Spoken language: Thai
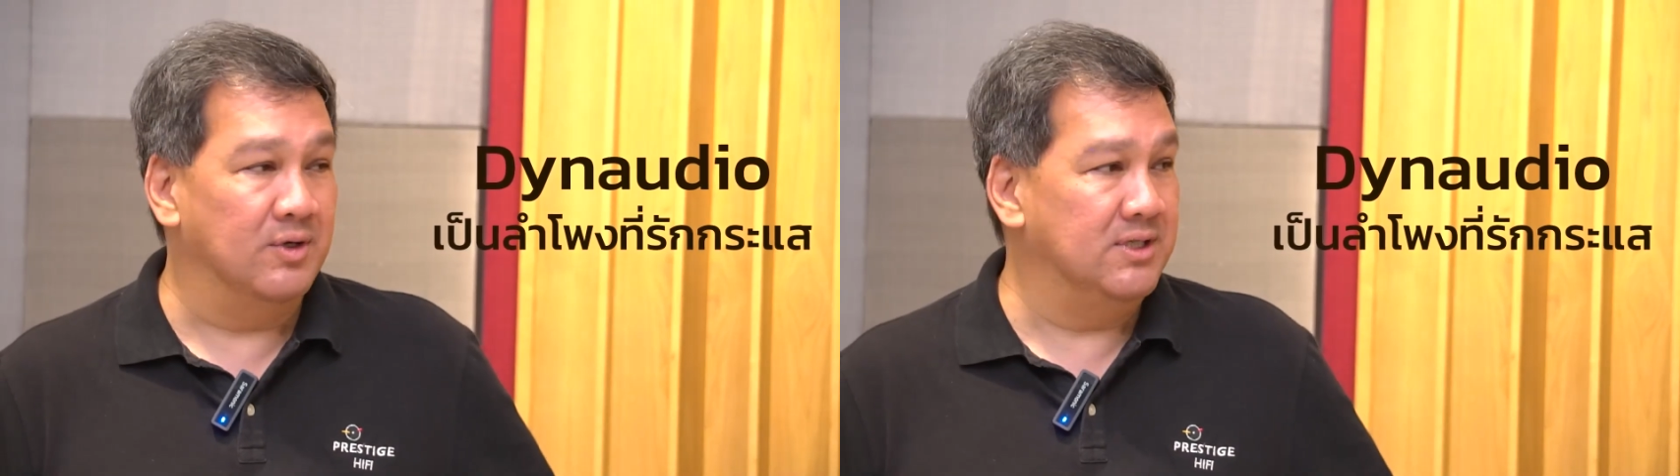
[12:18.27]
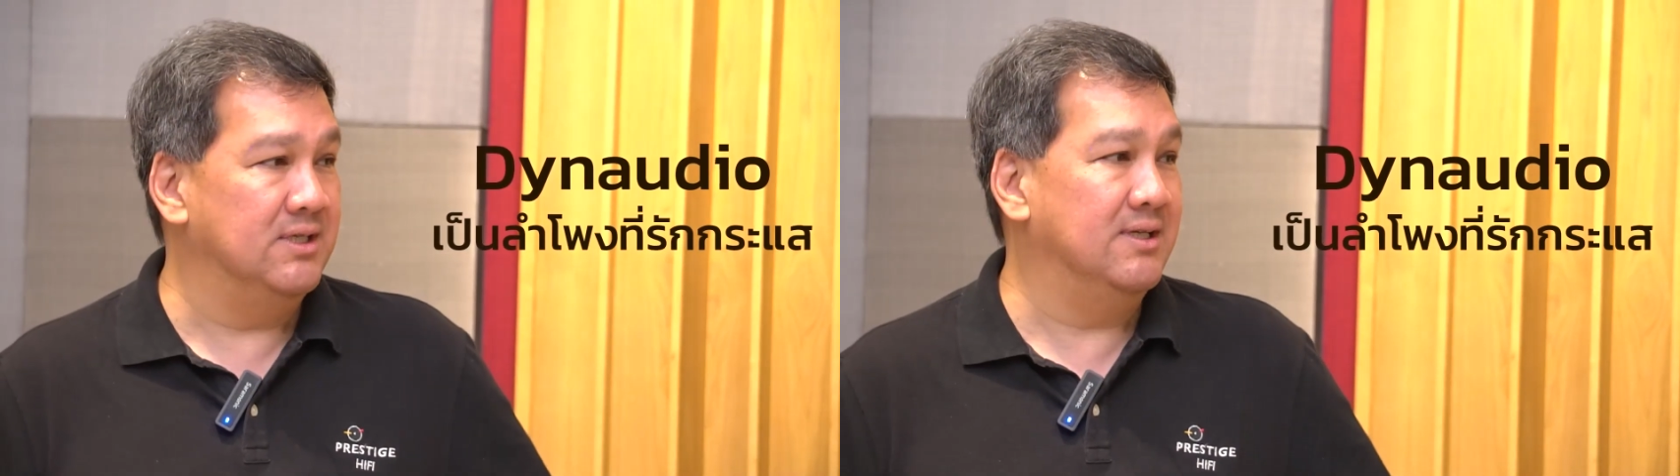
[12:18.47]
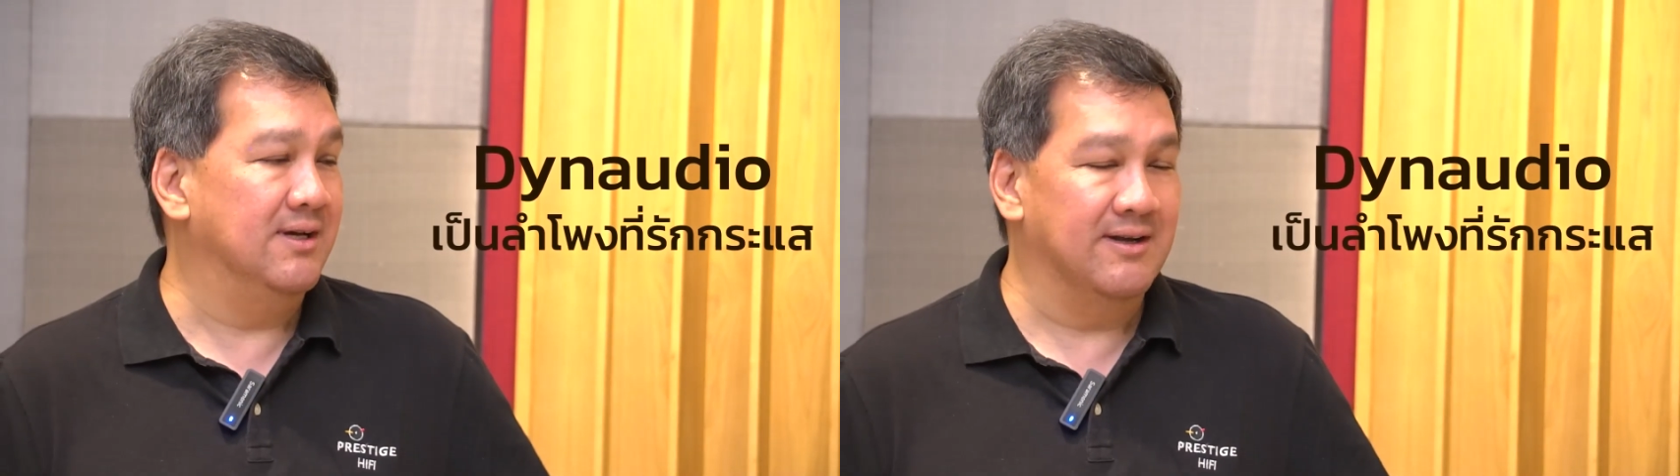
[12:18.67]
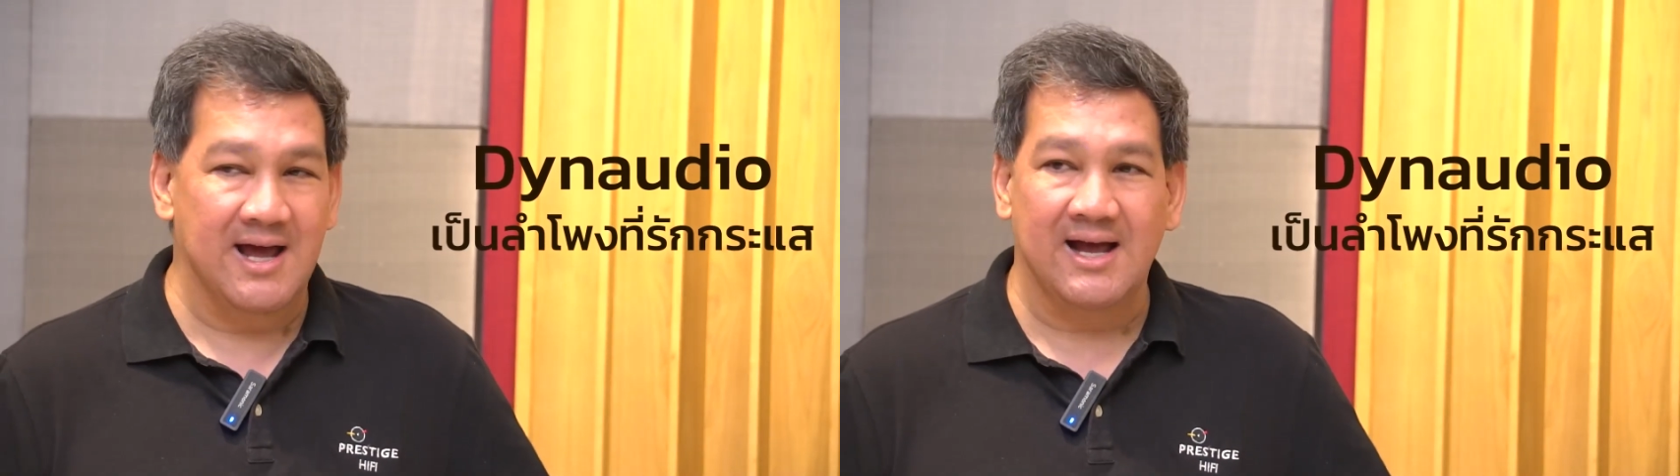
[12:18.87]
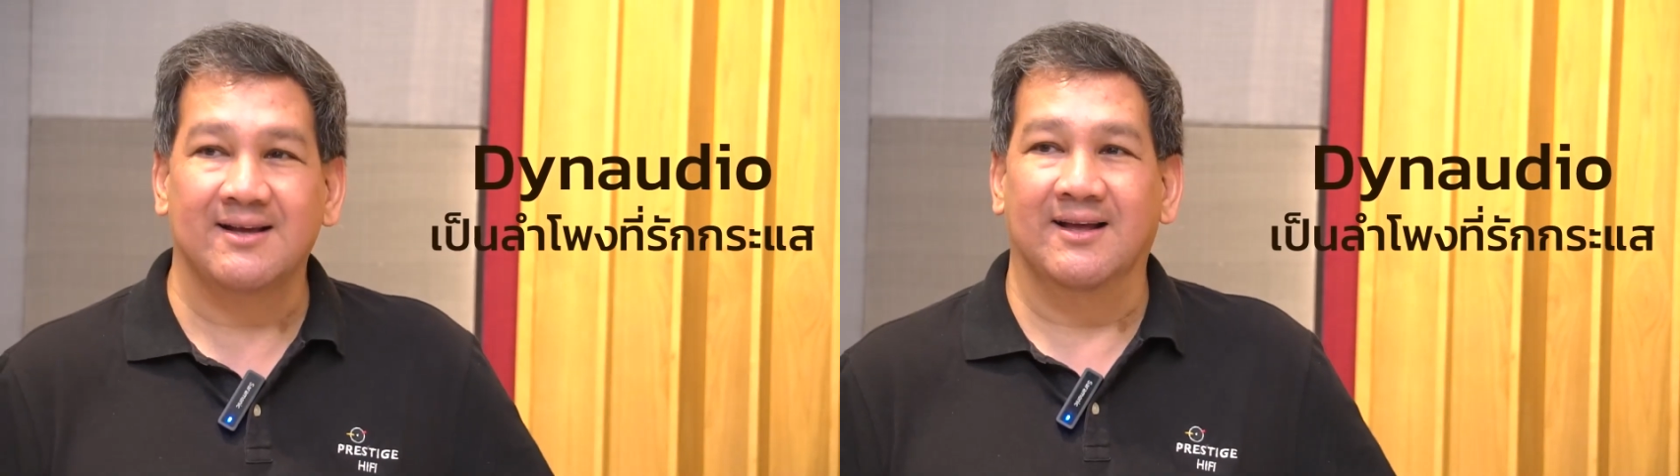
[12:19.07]
งที่
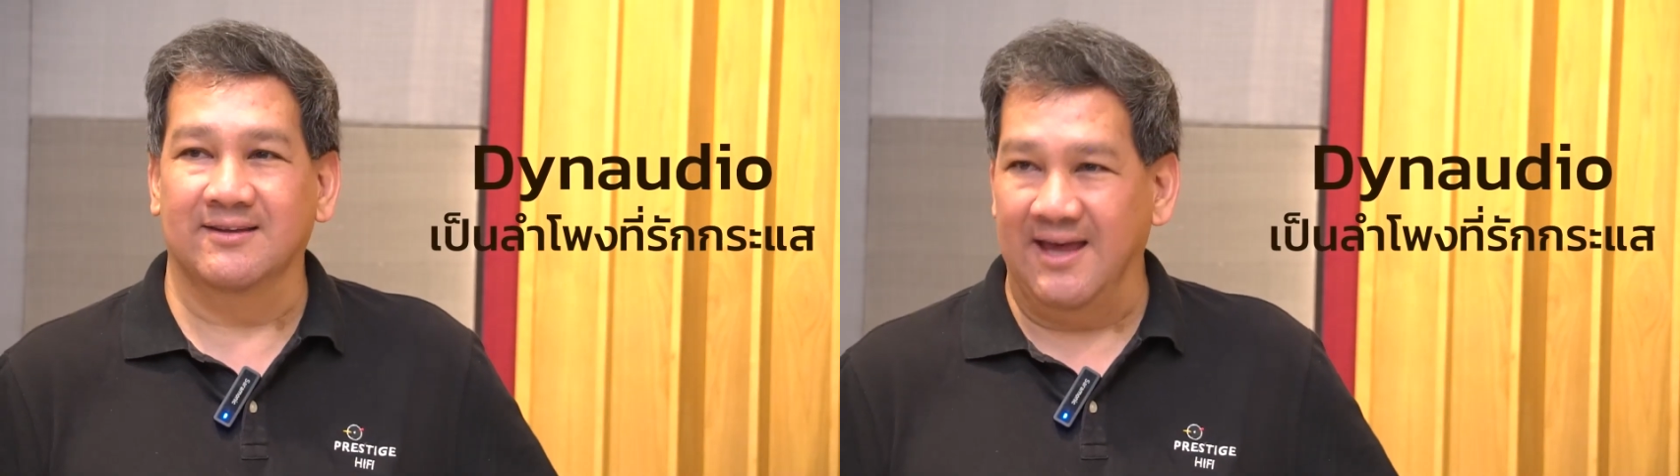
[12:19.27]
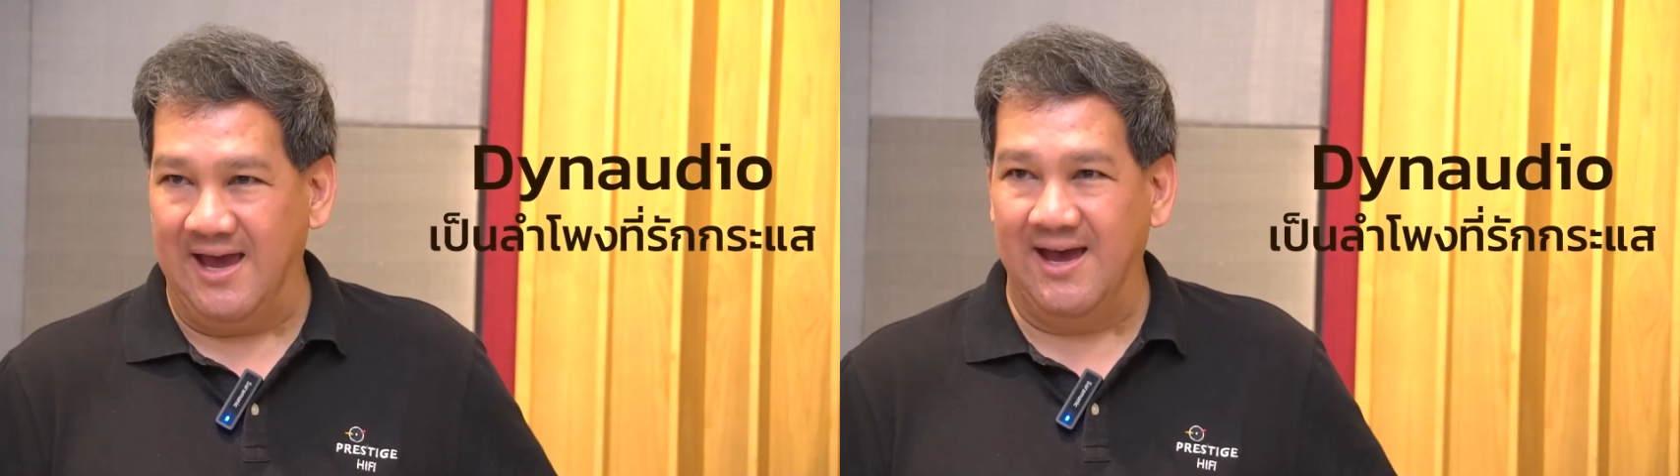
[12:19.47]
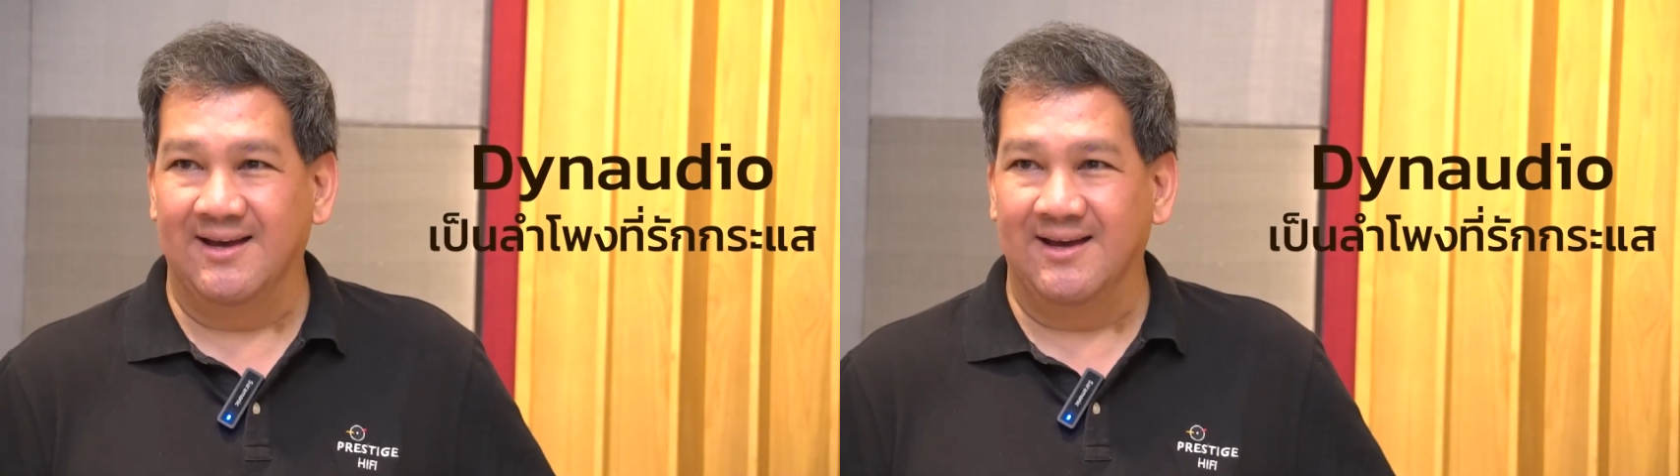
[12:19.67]
รักกระแส